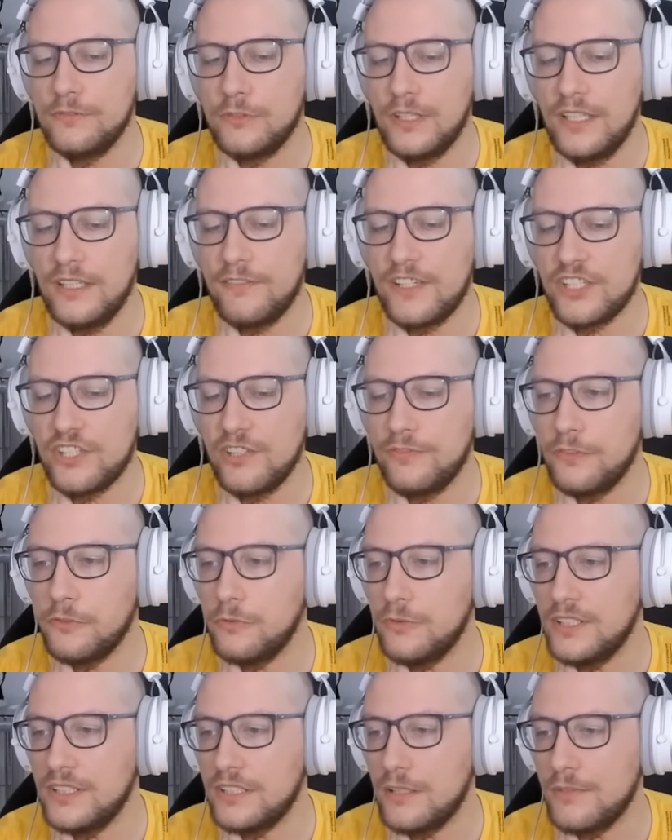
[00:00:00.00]
w której wasze
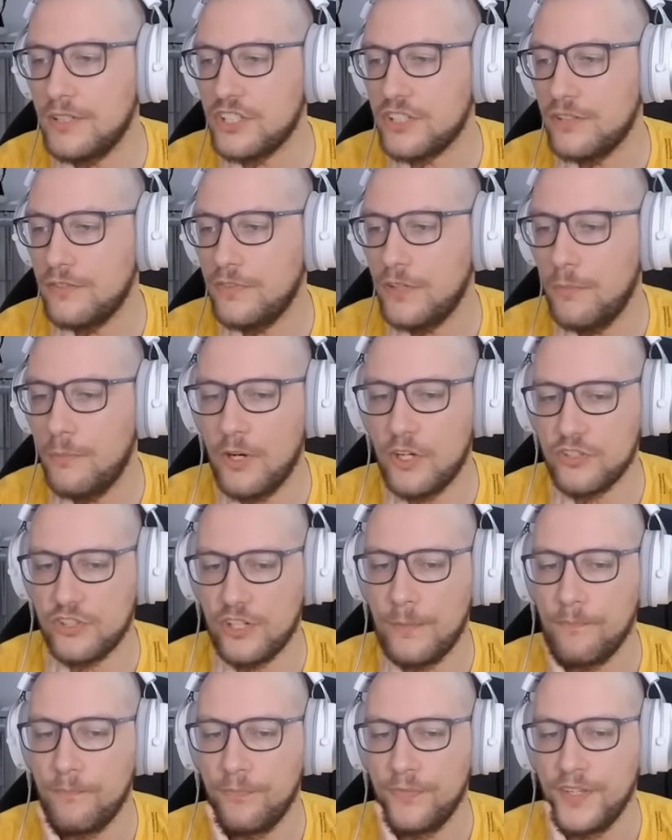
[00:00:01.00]
figury są jeszcze w
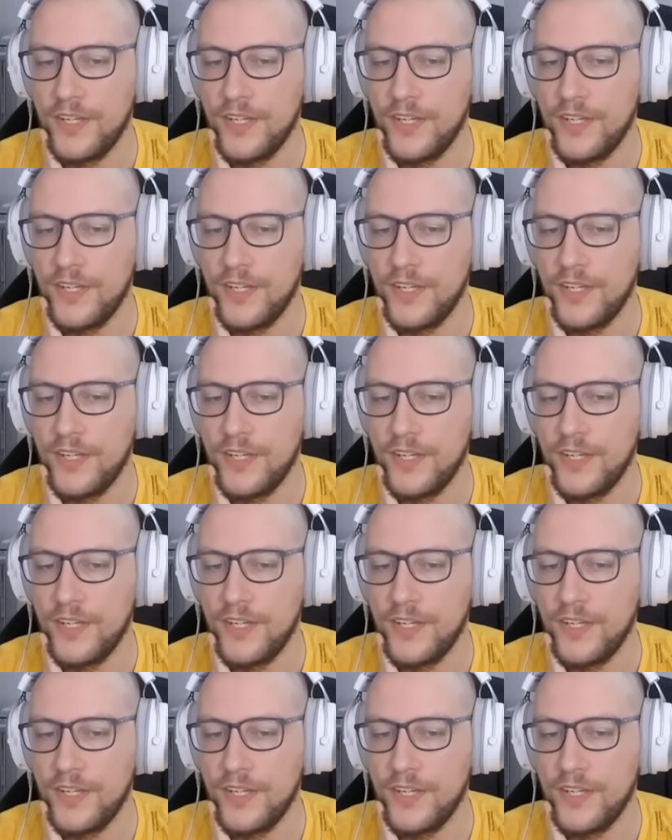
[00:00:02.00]
oborze.